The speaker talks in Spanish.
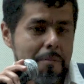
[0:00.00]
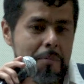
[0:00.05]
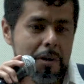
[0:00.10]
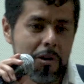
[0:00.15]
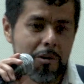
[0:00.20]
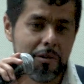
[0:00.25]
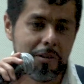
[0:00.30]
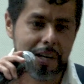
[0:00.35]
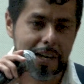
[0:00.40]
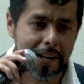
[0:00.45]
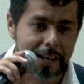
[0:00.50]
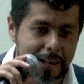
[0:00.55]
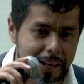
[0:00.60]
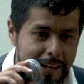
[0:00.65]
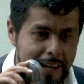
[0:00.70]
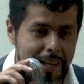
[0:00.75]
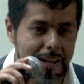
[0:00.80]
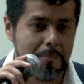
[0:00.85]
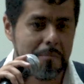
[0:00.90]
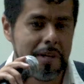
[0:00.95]
mejorar
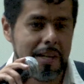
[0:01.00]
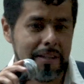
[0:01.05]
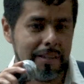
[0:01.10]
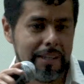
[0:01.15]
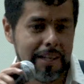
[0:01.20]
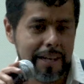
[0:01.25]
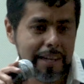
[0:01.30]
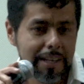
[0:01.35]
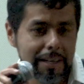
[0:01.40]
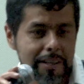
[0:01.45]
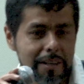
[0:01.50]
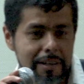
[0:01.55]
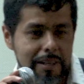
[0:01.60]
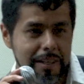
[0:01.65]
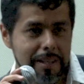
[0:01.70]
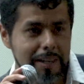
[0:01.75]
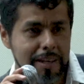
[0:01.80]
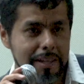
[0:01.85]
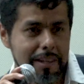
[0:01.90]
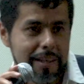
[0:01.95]
el ambiente
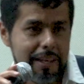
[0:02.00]
y